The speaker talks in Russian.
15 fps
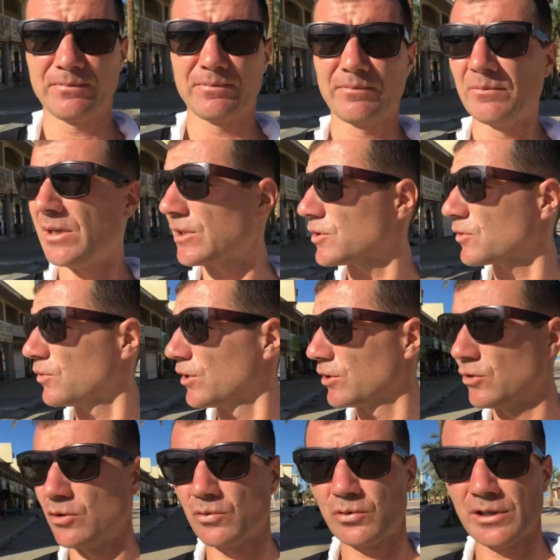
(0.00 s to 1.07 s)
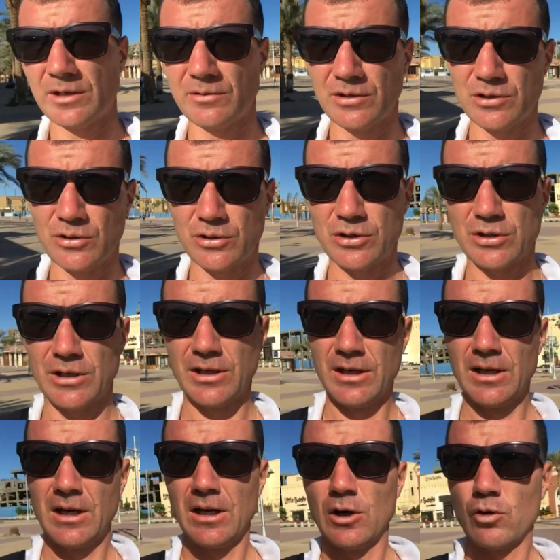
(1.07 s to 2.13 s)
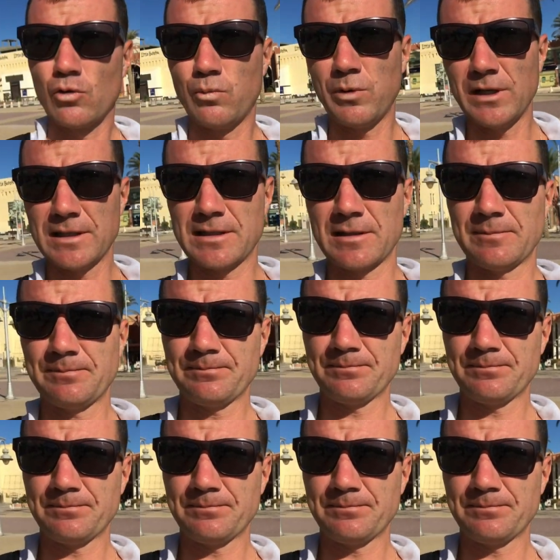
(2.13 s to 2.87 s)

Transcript: морское дно, куда вы идете купаться.